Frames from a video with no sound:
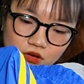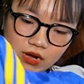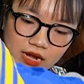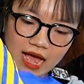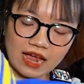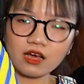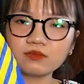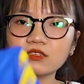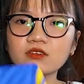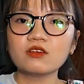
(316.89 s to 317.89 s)
con này là hai lớp
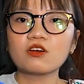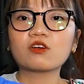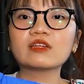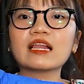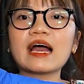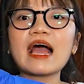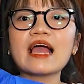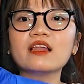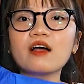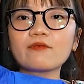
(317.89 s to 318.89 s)
chứ. Con này là
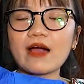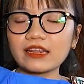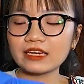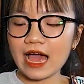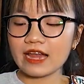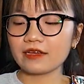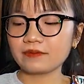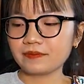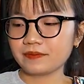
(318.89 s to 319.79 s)
hai lớp của Adidas ạ.